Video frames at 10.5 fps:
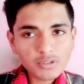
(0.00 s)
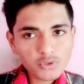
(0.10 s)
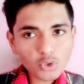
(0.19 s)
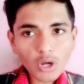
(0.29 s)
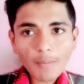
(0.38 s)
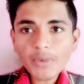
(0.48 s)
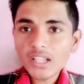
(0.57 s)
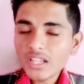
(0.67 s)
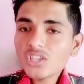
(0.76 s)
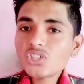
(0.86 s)
जो
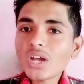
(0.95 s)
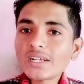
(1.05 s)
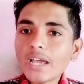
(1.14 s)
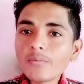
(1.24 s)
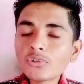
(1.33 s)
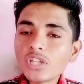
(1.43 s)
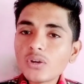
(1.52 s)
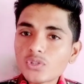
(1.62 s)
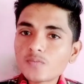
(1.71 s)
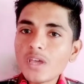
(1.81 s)
आपका लंच का टाइम होता
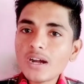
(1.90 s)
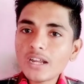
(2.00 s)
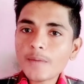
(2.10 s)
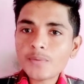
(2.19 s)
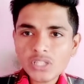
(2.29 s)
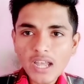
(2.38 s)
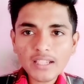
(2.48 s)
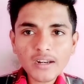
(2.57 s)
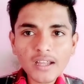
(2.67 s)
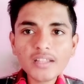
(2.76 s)
है उसमें अगर आप
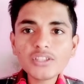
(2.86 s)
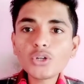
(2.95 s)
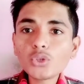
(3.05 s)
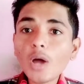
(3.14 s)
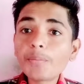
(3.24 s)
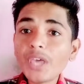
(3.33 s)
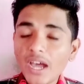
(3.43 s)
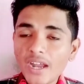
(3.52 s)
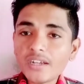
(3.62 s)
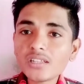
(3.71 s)
सैलेड खाते हो तो आपकी
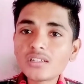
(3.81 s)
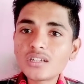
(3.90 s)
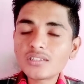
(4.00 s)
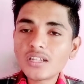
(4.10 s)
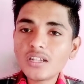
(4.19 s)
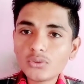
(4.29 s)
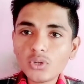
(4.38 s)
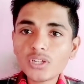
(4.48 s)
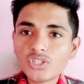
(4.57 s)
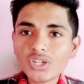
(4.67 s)
हाइट इंक्रीज के लिए
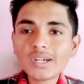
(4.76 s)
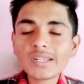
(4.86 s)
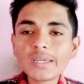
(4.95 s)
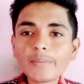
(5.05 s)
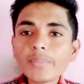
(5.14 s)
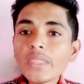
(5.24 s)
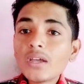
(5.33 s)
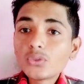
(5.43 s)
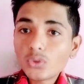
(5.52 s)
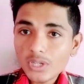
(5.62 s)
तो एक जर्क है
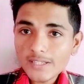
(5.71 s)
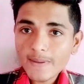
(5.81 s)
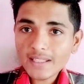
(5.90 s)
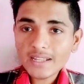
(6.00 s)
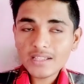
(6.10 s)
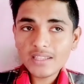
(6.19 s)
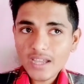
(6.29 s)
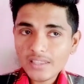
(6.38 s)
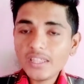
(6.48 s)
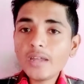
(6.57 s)
तो इस बात का
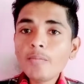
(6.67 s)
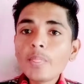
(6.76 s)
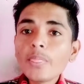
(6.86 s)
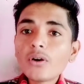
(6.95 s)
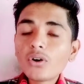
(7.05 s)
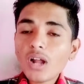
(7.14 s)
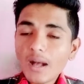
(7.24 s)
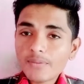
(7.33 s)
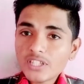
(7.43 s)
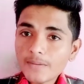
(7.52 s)
ध्यान दे और
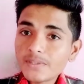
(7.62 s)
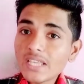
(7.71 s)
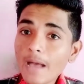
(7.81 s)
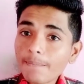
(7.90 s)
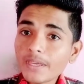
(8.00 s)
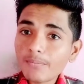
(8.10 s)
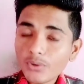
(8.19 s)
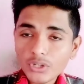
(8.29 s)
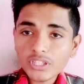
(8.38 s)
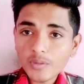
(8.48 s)
हाँ, सब्जियां आपके
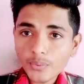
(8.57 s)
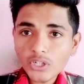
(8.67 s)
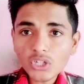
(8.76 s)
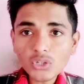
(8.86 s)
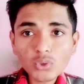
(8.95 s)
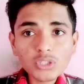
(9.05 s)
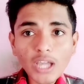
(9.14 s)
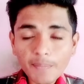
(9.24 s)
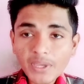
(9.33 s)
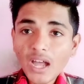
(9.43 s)
बहुत इंपॉर्टेंट होती
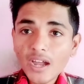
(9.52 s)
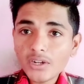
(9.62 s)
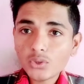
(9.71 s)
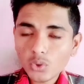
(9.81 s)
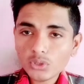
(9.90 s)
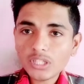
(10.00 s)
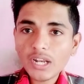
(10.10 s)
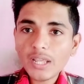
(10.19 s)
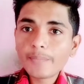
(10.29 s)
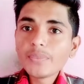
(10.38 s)
है आपके हाइट ग्रोथ
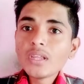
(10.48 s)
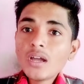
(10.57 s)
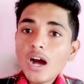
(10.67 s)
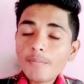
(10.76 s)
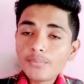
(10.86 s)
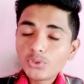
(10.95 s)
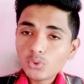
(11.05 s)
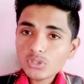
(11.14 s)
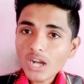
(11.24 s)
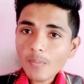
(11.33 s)
के लिए अब
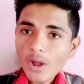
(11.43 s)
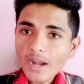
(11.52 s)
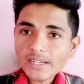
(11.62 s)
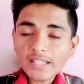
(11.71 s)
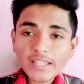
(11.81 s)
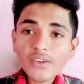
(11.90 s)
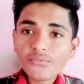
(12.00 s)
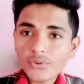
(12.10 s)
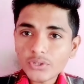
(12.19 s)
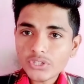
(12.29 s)
दूसरा पॉइंट आता है
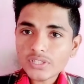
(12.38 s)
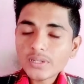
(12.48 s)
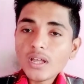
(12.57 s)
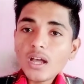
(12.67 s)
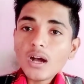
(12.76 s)
फ्रूट्स